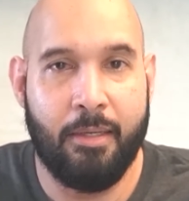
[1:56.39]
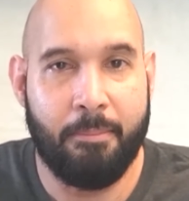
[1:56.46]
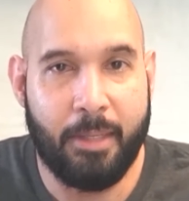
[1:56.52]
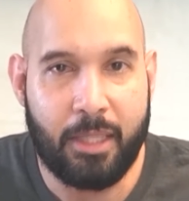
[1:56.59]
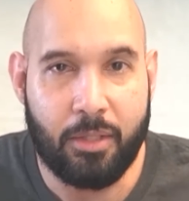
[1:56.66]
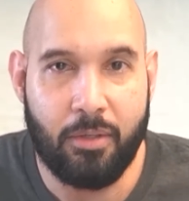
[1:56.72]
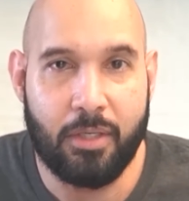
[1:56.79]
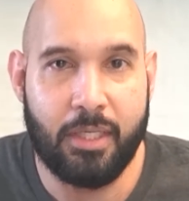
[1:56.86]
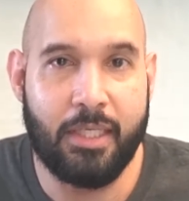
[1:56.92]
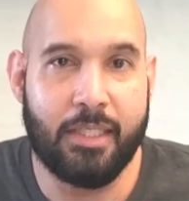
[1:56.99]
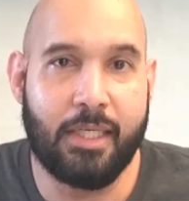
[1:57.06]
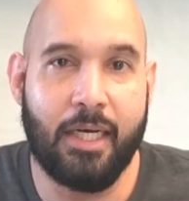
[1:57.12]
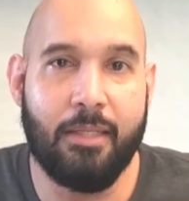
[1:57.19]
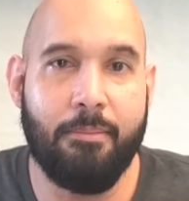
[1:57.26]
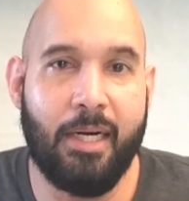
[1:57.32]
Betul, ini
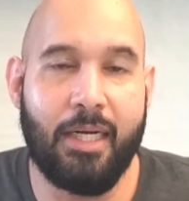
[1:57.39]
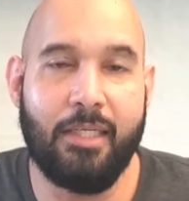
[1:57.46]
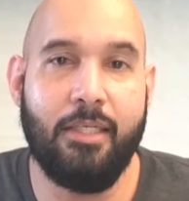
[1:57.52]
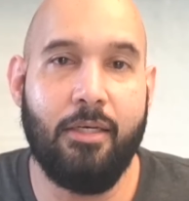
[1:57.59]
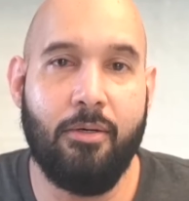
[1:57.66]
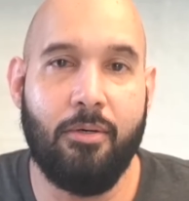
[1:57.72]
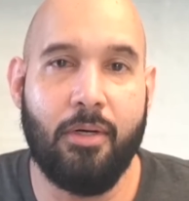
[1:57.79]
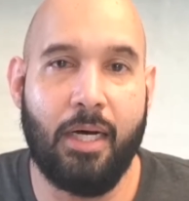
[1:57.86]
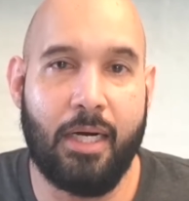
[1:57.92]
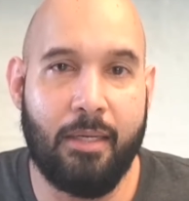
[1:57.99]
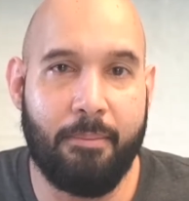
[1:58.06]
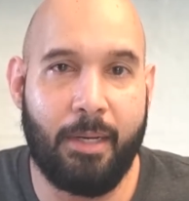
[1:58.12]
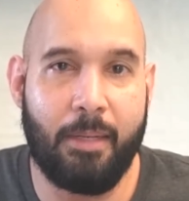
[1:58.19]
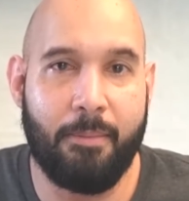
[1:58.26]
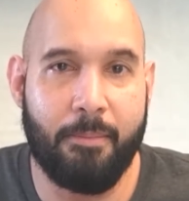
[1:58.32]
sangat beresiko karena
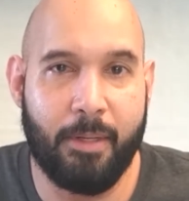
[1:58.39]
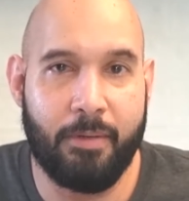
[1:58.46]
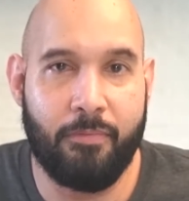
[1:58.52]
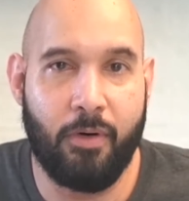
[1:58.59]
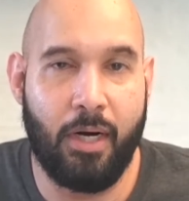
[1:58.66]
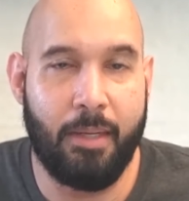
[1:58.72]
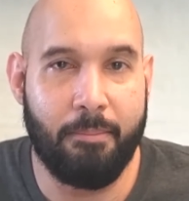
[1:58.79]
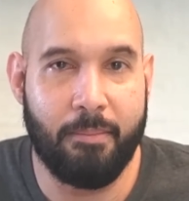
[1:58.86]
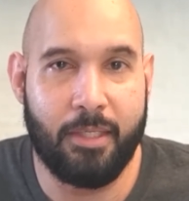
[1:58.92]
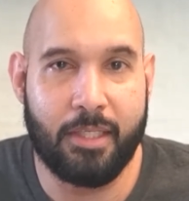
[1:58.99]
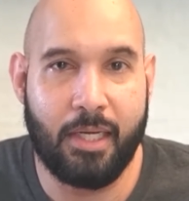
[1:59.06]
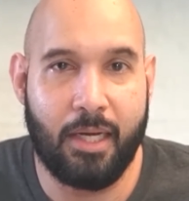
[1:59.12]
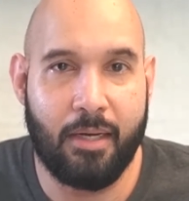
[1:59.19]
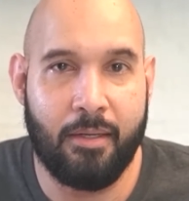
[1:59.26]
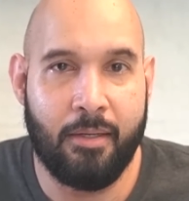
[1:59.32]
para pemain Fulham
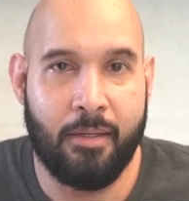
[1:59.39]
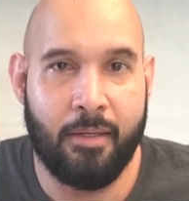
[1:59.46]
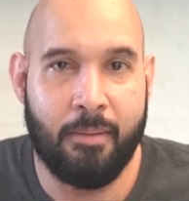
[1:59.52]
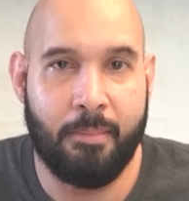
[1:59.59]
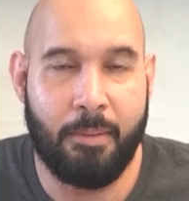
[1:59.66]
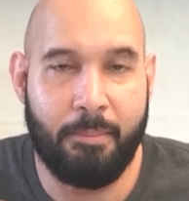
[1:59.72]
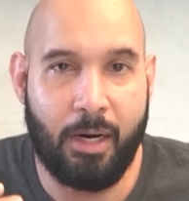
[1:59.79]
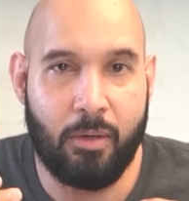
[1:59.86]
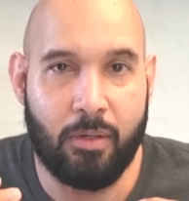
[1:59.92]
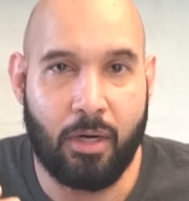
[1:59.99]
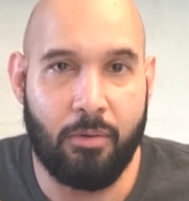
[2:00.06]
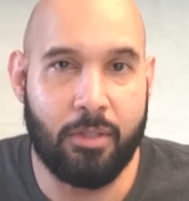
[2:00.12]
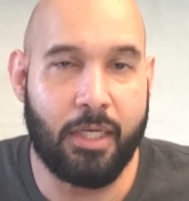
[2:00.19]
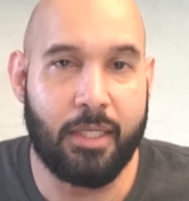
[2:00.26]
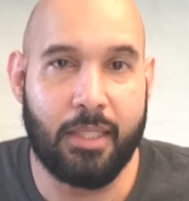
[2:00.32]
bisa membangun
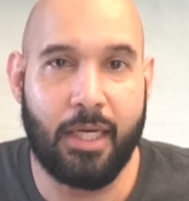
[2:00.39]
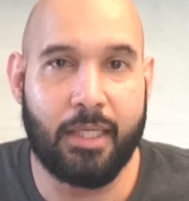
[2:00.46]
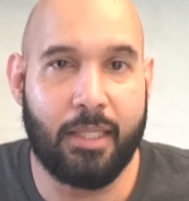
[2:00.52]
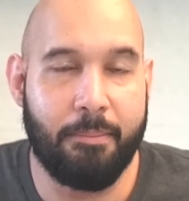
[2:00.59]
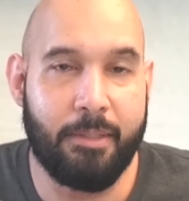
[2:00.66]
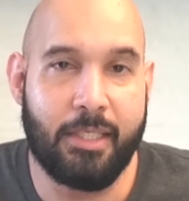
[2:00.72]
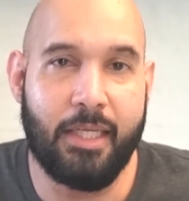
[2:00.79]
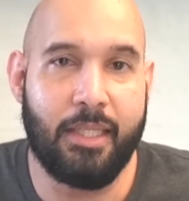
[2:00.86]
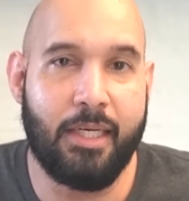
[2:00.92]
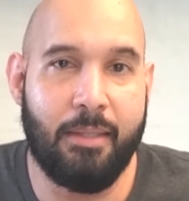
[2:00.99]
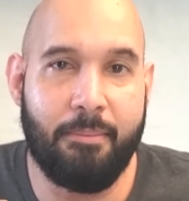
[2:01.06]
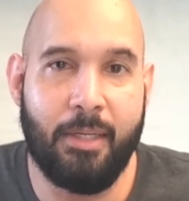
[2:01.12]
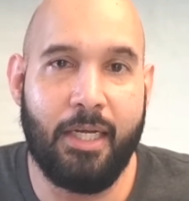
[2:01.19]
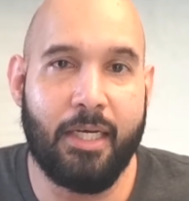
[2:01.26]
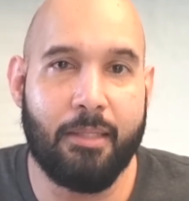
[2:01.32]
counter attack. Tapi saya tidak
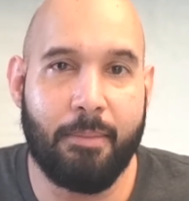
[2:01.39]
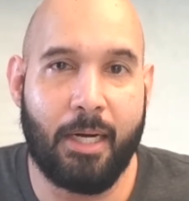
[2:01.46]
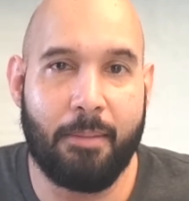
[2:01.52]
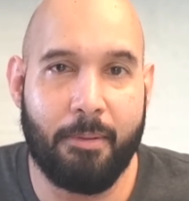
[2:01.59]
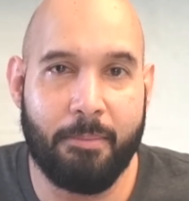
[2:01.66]
melihat para